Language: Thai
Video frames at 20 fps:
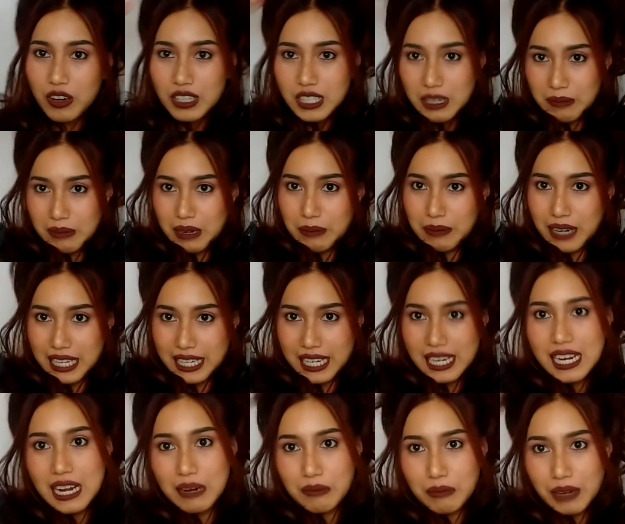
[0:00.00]
สำหรับใครที่
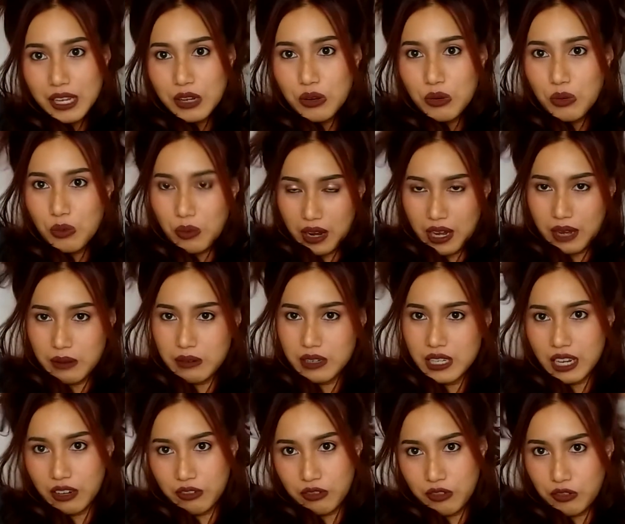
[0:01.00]
ทำให้หัวหยิ
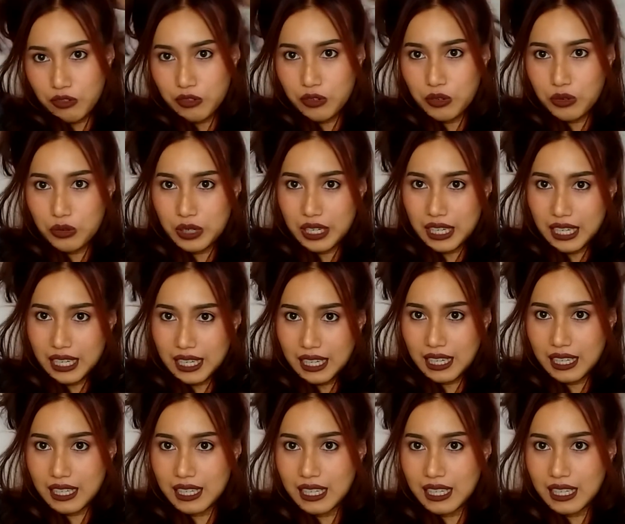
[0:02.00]
กฟูๆนะคะ